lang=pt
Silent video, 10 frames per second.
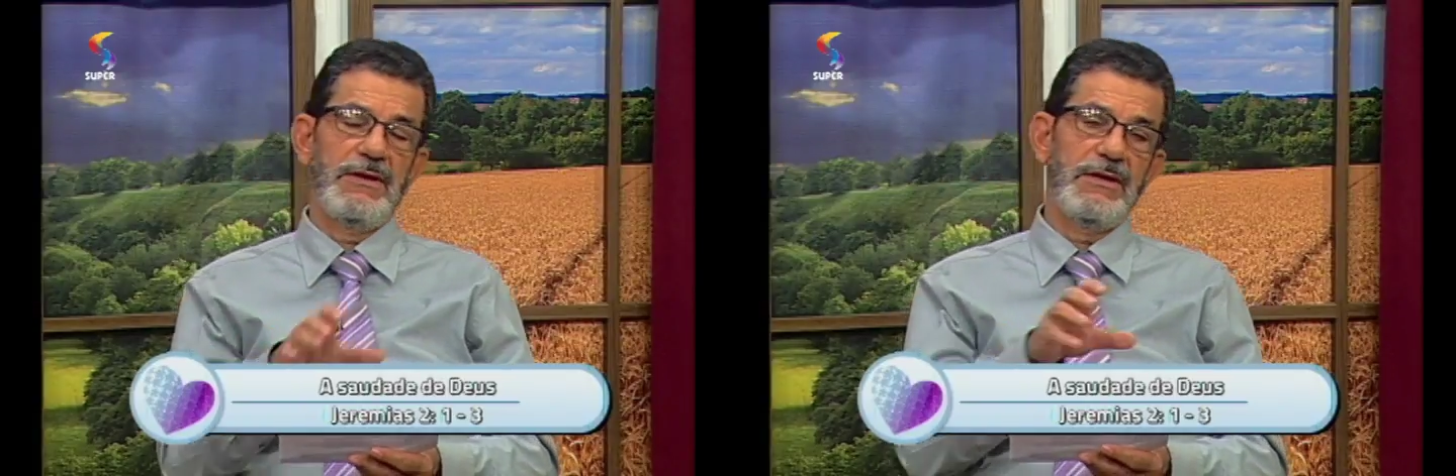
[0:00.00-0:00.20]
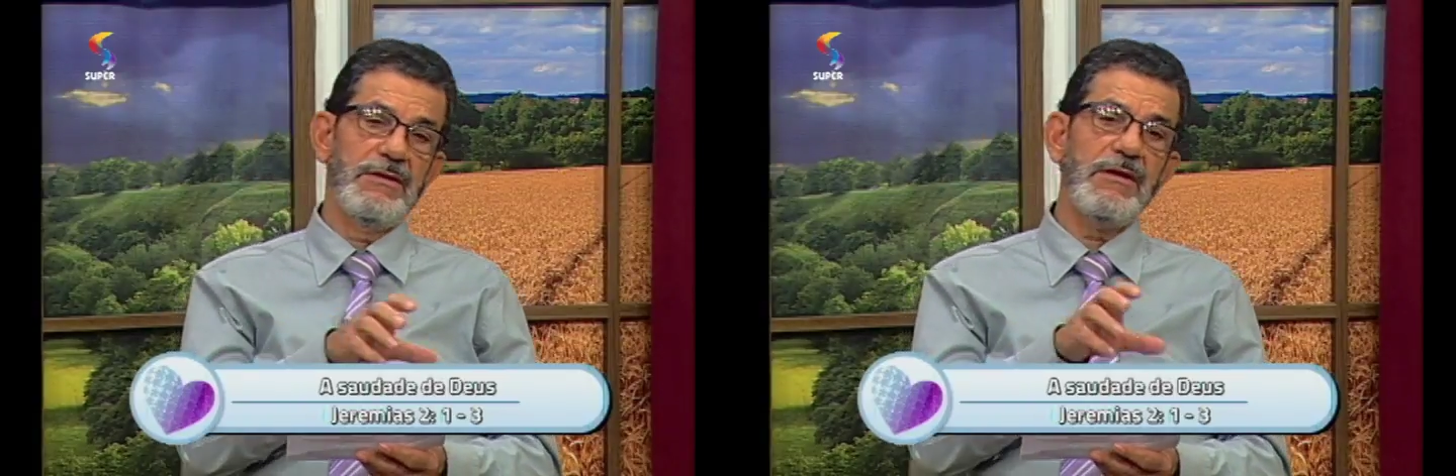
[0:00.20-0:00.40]

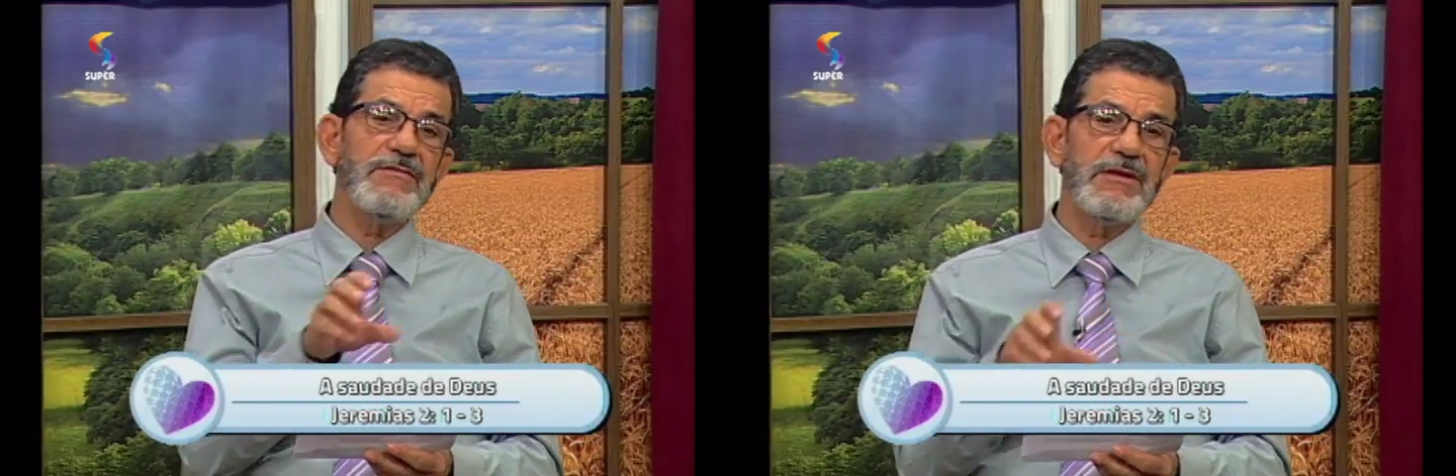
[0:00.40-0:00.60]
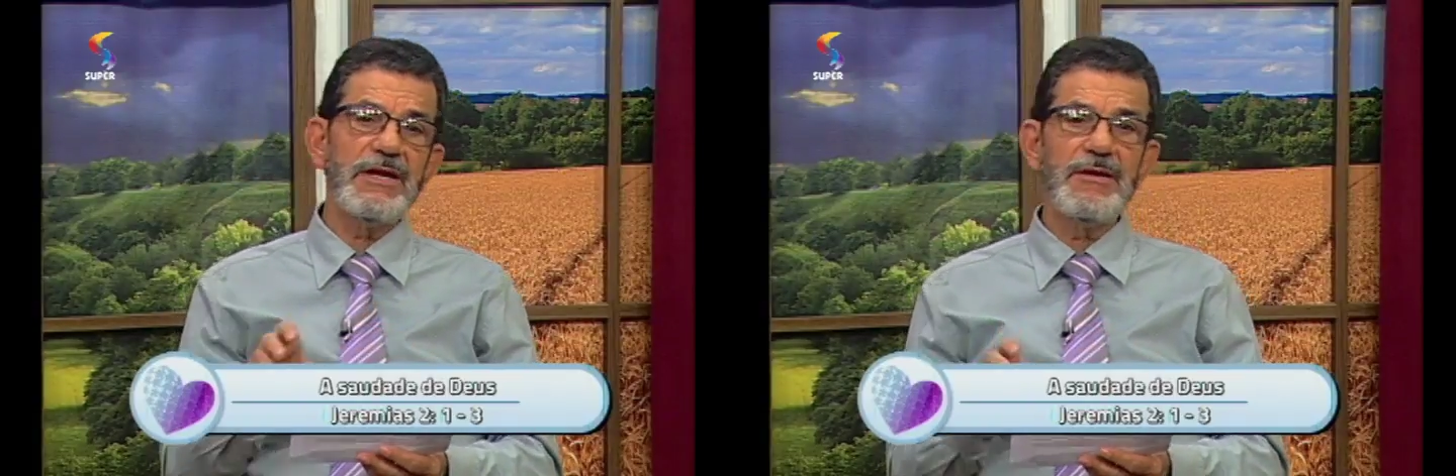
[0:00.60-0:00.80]
E nós
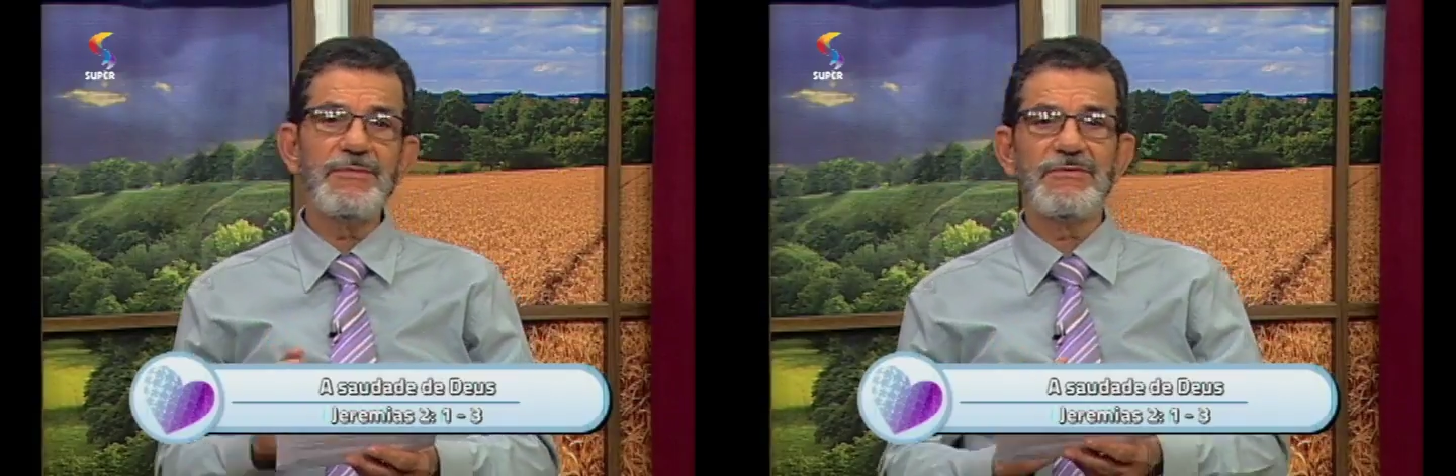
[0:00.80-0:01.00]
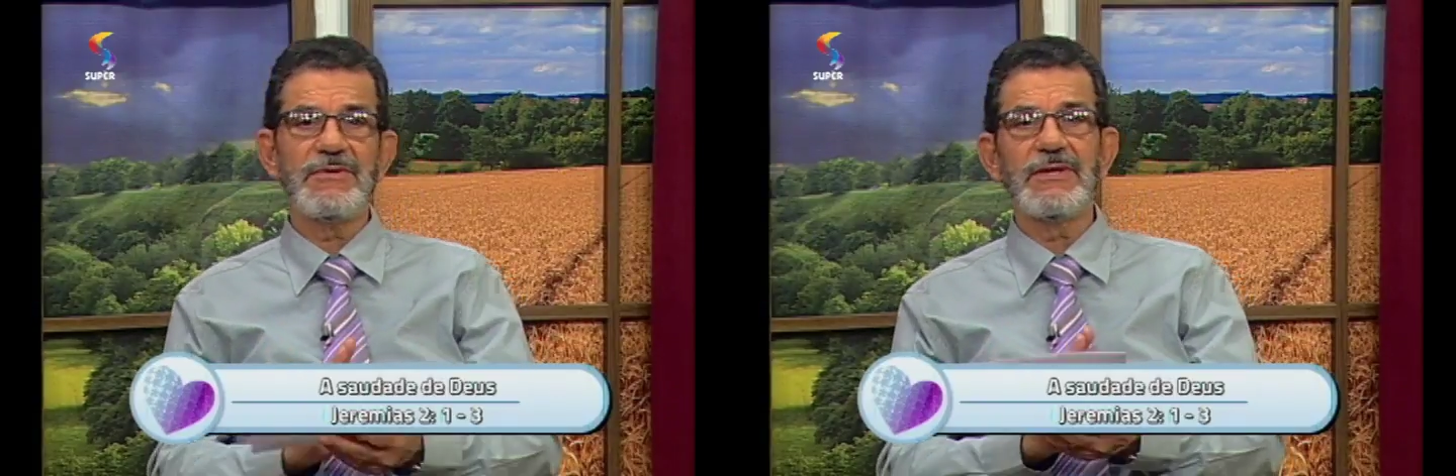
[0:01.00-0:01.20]

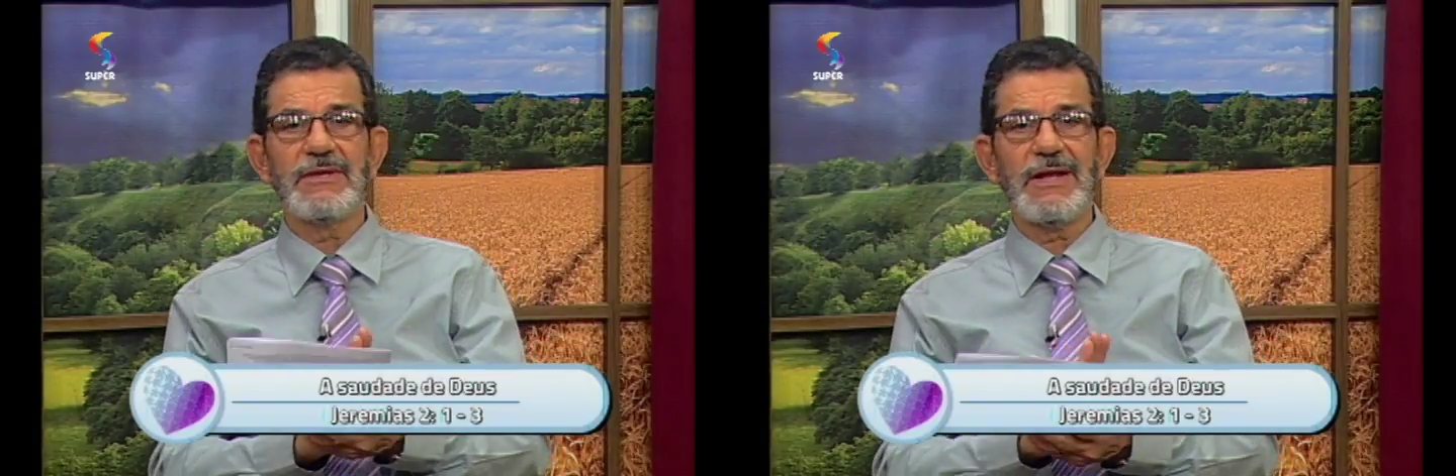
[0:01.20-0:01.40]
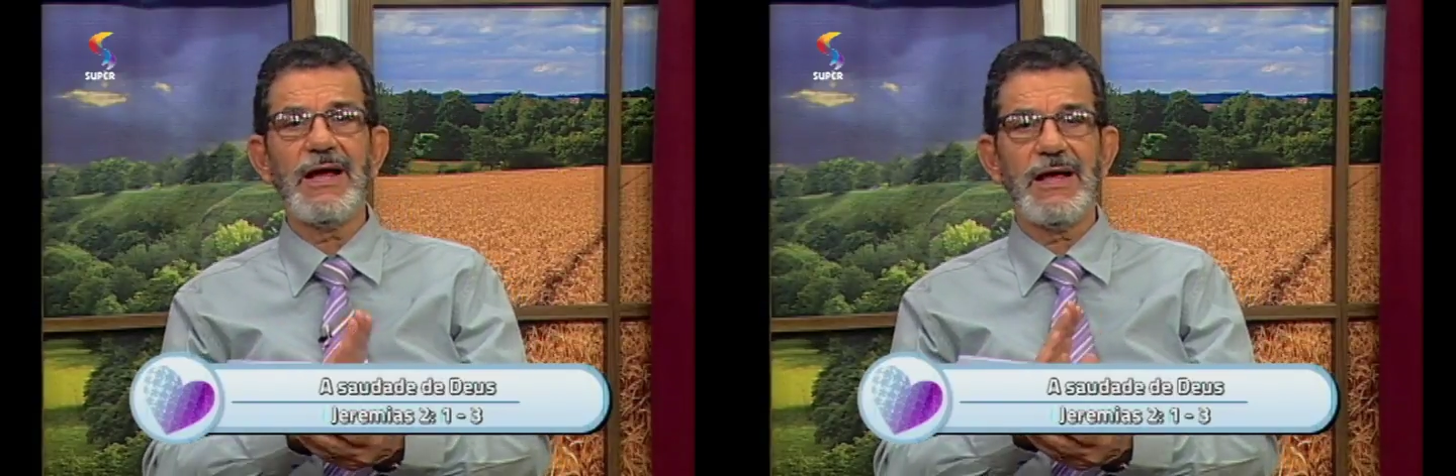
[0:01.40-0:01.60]
queremos
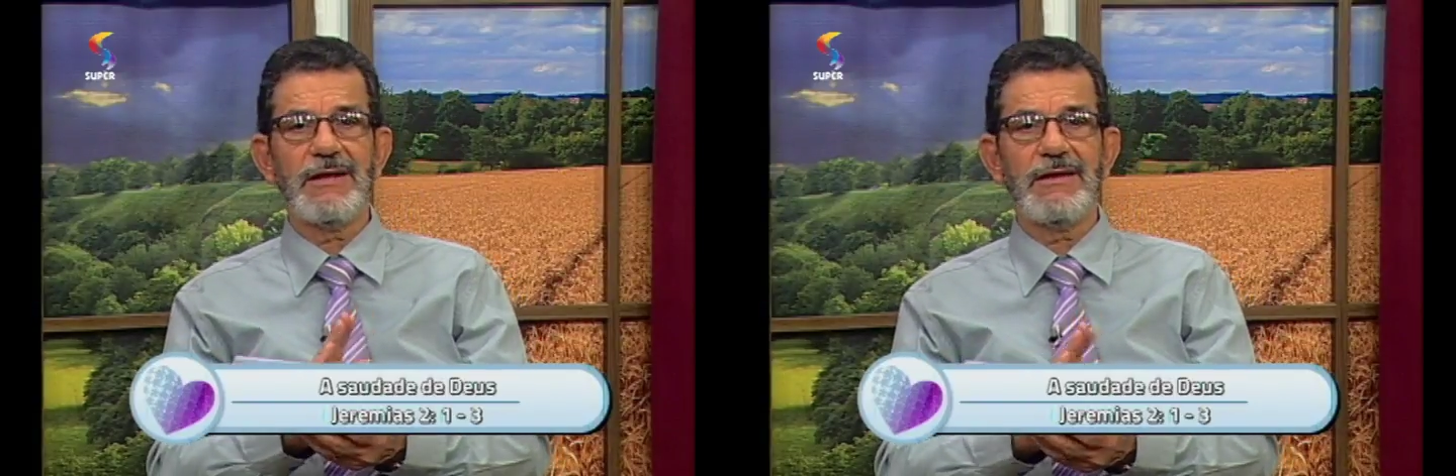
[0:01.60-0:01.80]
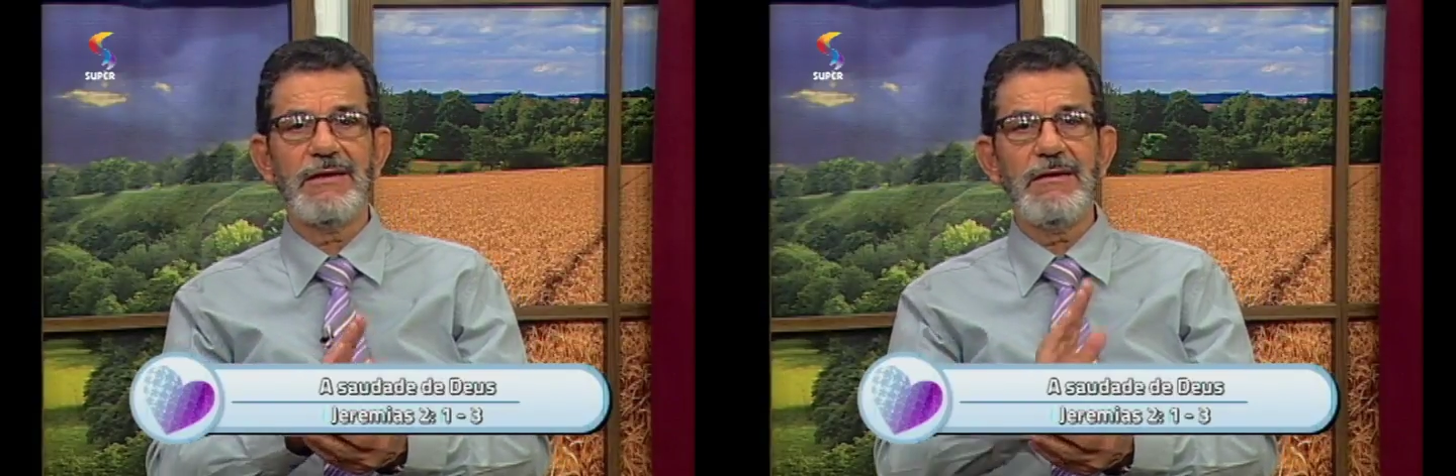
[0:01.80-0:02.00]
entrar
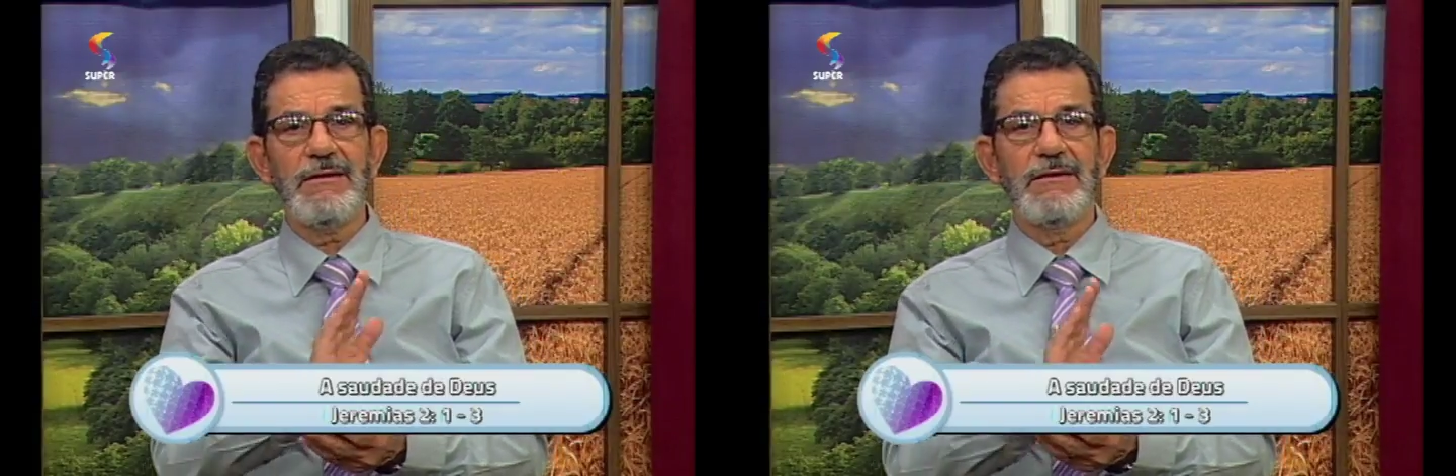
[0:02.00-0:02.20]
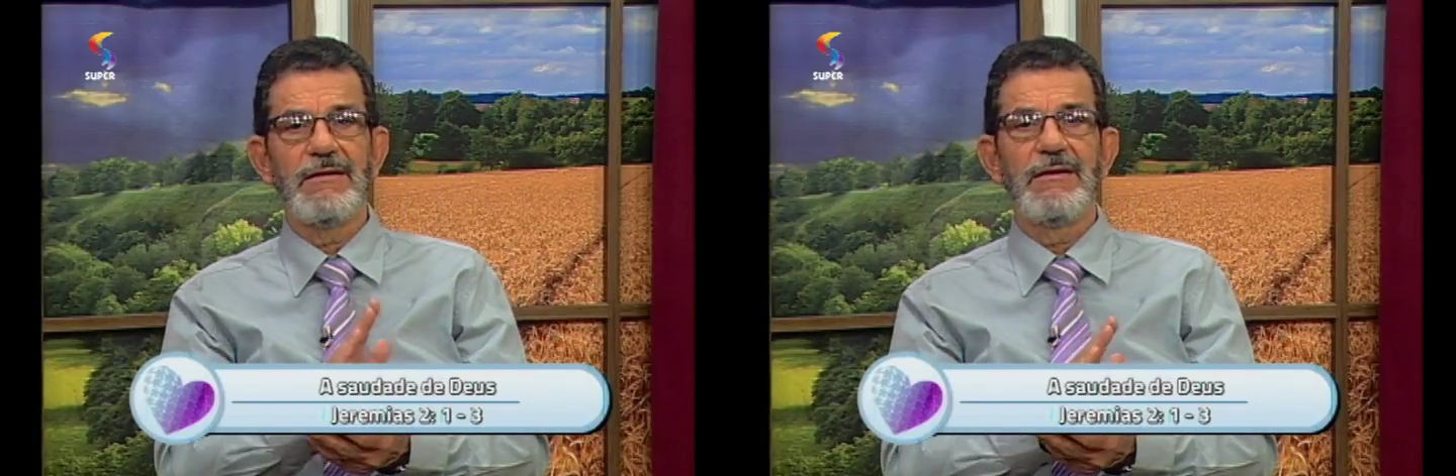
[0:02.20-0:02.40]
aqui